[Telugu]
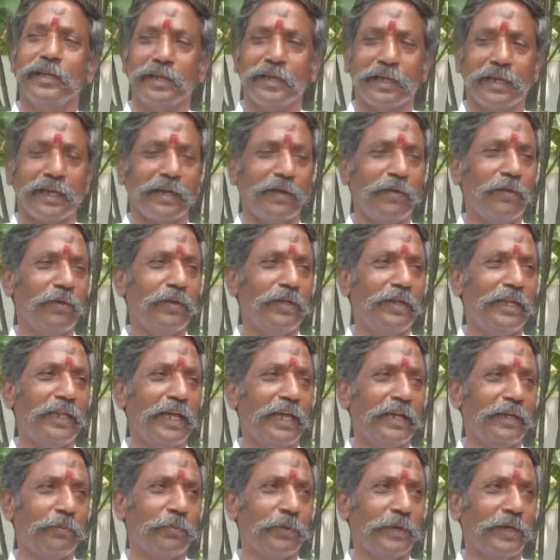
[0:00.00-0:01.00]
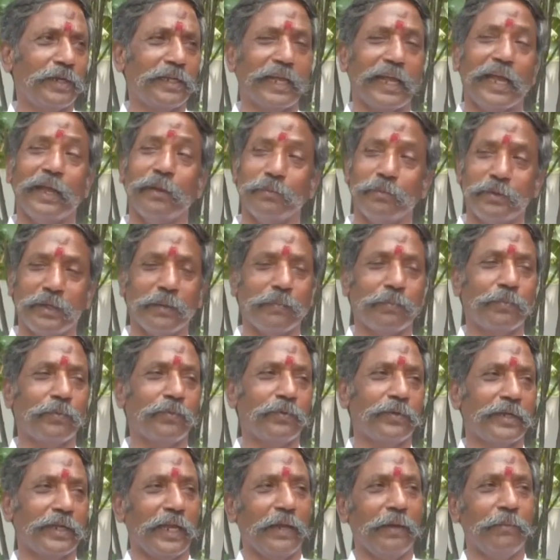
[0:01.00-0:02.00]
కర్నూలు దాటిపోయి టైం చెప్పు
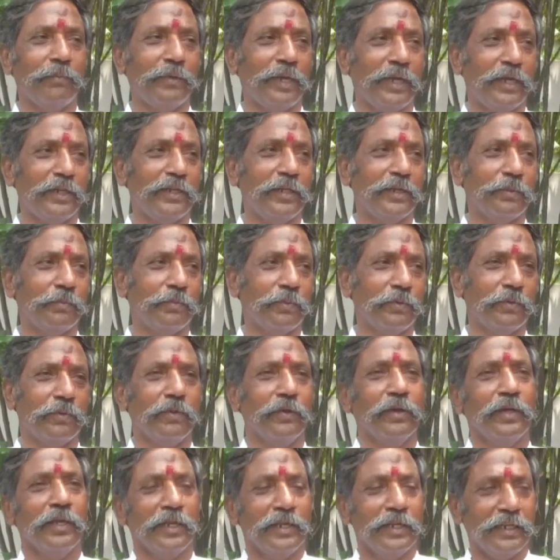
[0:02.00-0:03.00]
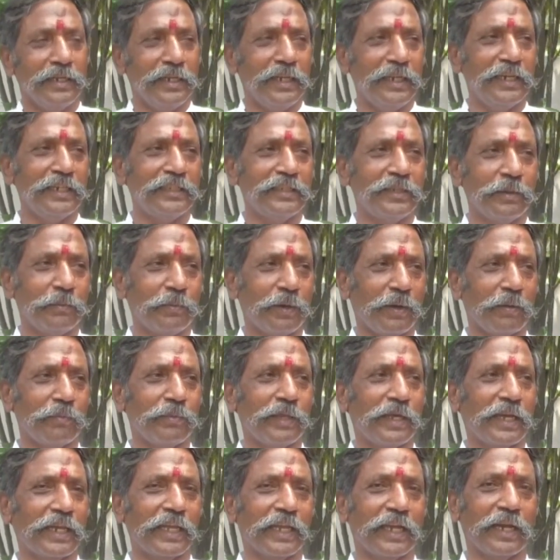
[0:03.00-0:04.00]
టైం డేట్ చెప్పు నీ శిబిరం
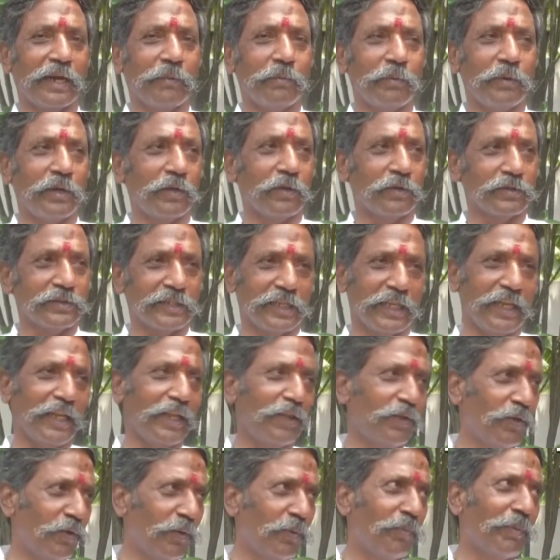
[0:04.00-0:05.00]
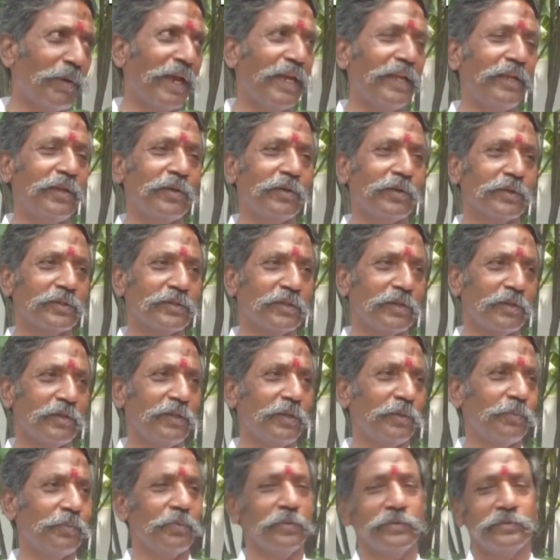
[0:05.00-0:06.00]
దగ్గర రమ్మంటే వస్తా లేదు నువ్వు మా ఇంటికి వస్తావో
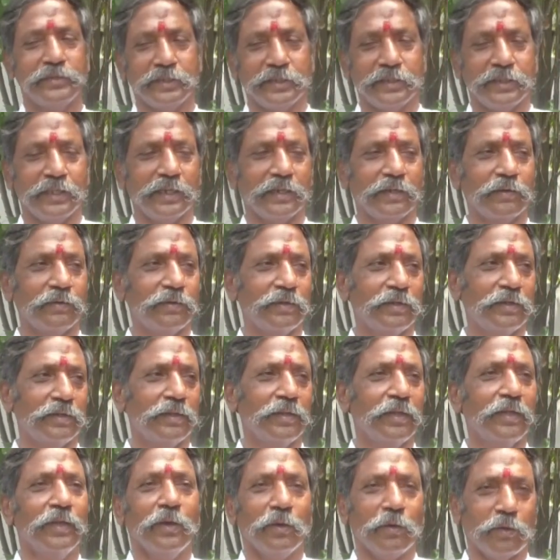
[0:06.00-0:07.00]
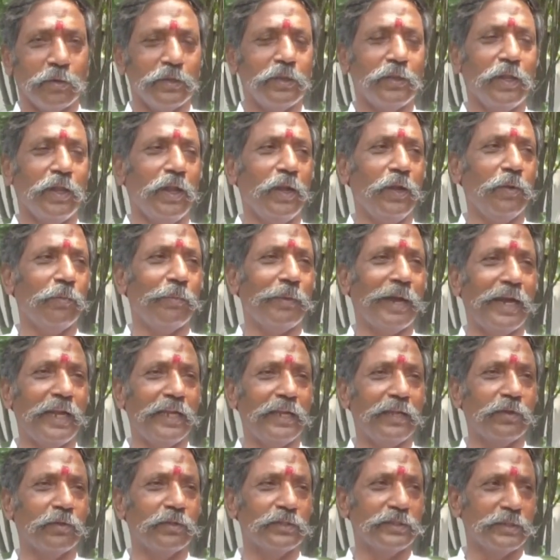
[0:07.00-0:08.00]
చెప్పు సిద్ధంగా ఉన్నాను వద్దులే నువ్వు మా
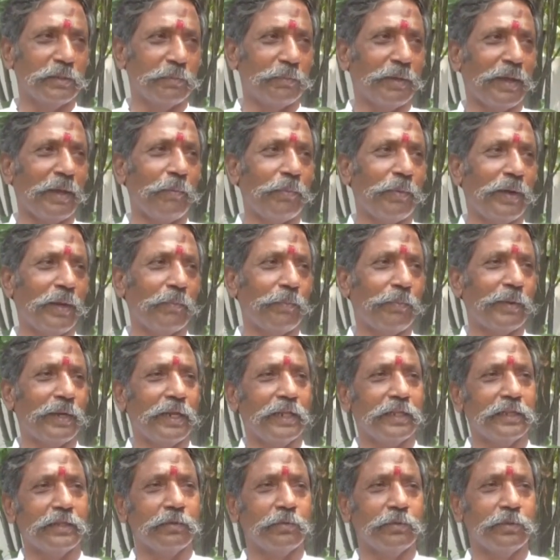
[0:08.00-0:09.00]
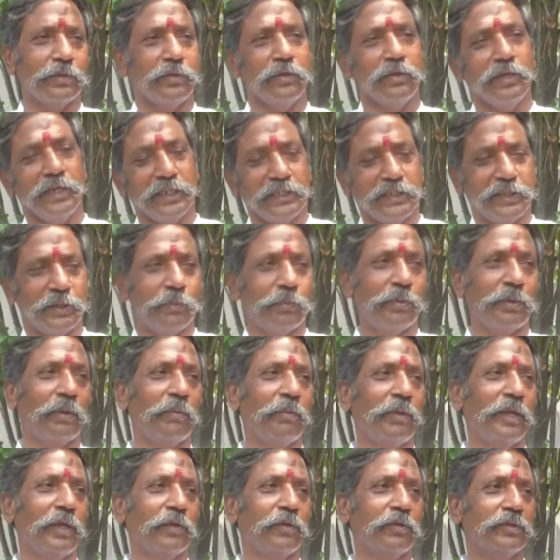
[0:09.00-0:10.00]
ఇంటికి వచ్చే భయపడే పడైతే వద్దు నీ
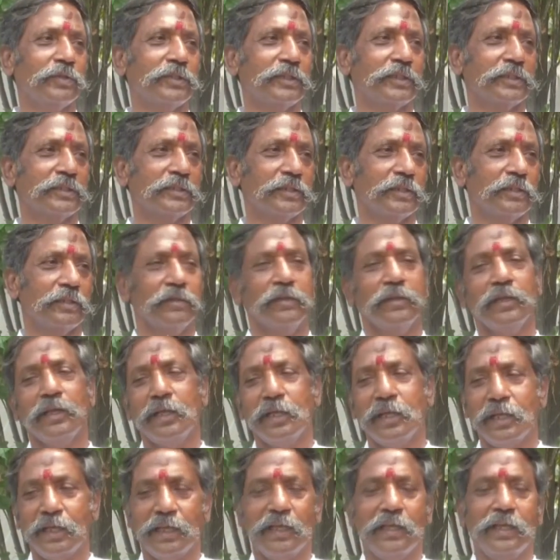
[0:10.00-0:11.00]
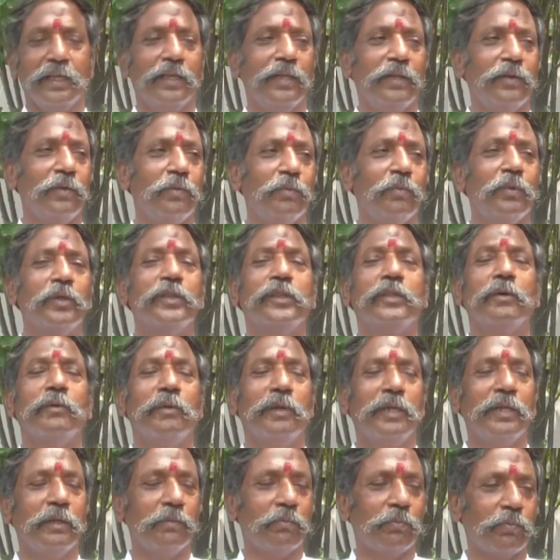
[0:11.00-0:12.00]
శిబిరంలోకి వచ్చేస్తాను నువ్వు మొత్తం
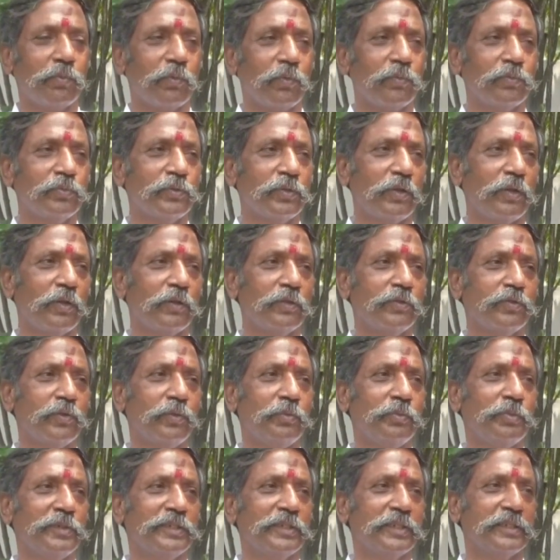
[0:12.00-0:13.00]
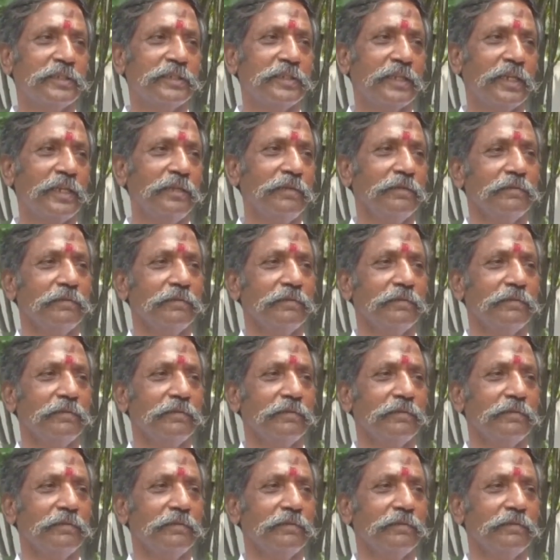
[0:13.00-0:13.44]
అన్ని ప్రూఫ్స్లో చూపించేసే